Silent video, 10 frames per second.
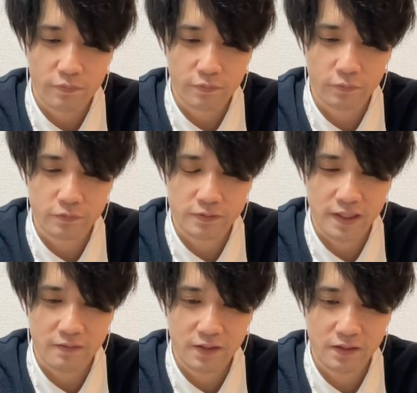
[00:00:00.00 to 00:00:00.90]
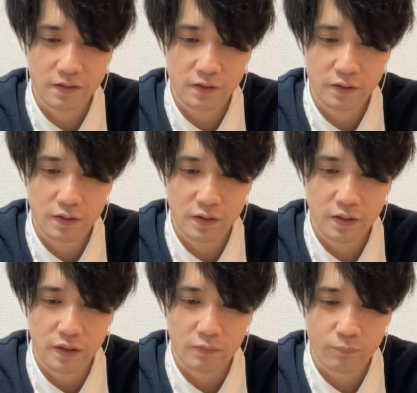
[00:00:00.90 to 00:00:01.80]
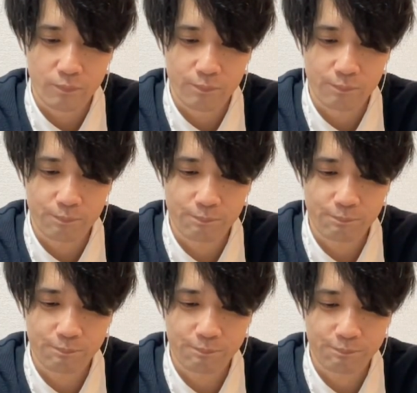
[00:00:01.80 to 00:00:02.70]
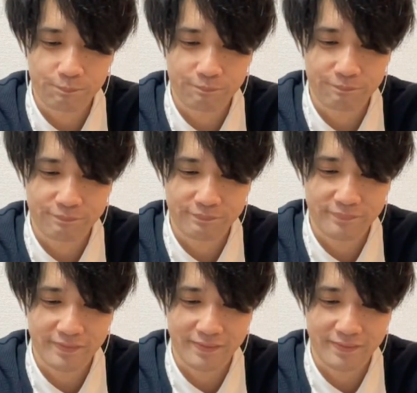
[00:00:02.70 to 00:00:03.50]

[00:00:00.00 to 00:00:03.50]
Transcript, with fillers: ノクトさんはうー